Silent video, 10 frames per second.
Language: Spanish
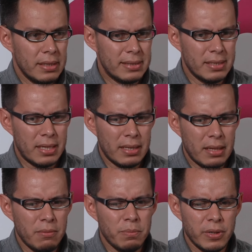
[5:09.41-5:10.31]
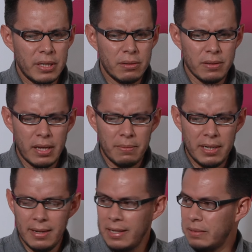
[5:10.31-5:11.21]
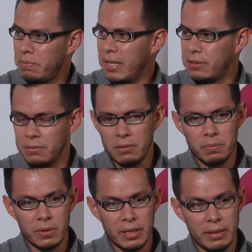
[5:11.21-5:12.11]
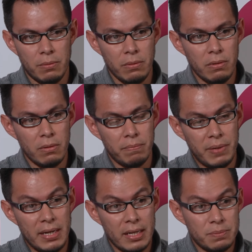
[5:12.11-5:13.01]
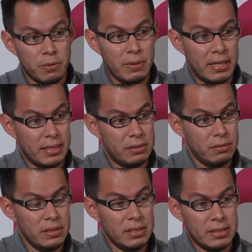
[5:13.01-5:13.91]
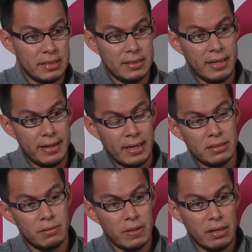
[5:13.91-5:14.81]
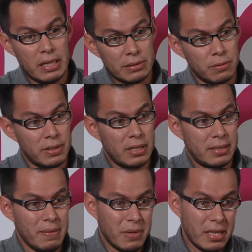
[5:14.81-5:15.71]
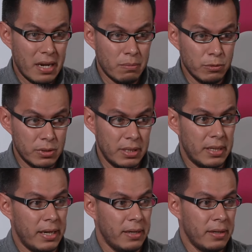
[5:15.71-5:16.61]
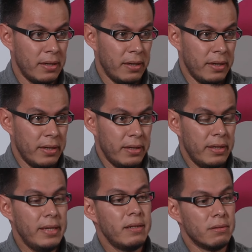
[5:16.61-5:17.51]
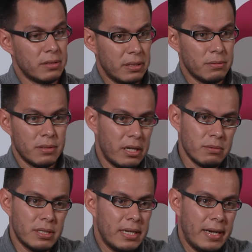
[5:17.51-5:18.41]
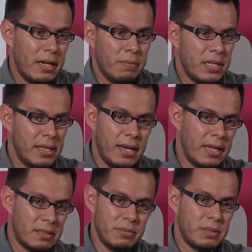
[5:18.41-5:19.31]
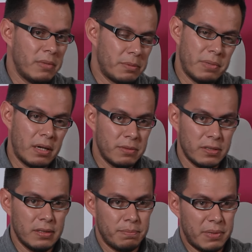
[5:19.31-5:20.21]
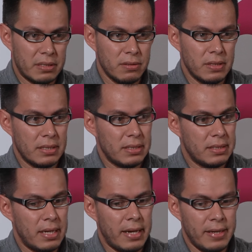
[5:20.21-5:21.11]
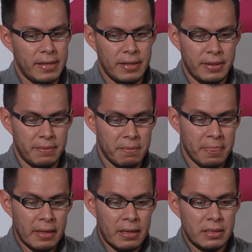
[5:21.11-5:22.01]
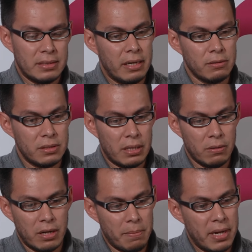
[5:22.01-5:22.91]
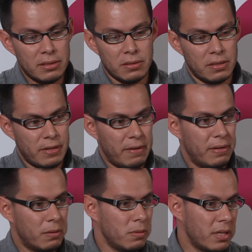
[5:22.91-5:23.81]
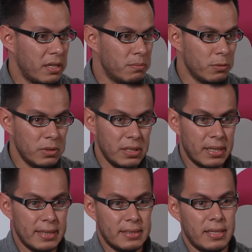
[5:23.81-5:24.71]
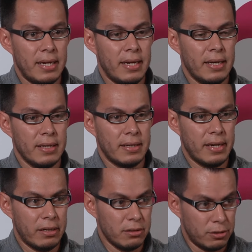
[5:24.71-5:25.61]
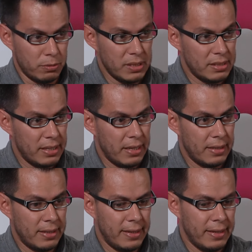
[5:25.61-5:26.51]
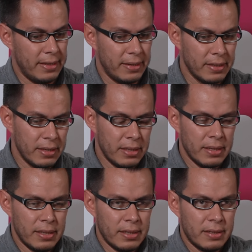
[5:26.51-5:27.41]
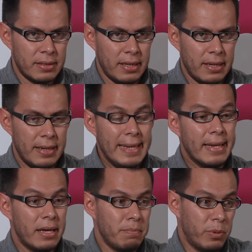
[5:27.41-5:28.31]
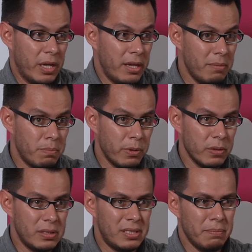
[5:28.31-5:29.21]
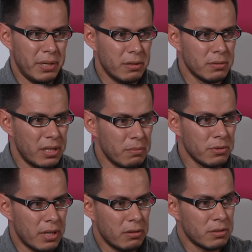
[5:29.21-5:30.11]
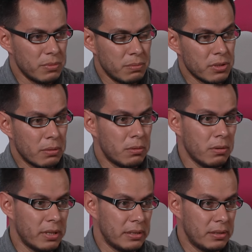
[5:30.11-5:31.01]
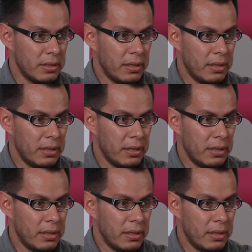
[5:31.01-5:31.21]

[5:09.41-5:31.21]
Y se trata un poquito de abrir el espacio, ¿no? Porque uno ve las publicaciones que están relacionadas con el tema de la música y nos encontramos generalmente a las mismas personas personas. Está, eh, está Gonzalo Camacho de la Facultad de Música, está Carlos Ruiz de, de Lina, por ejemplo, y siempre encontramos a los mismos autores.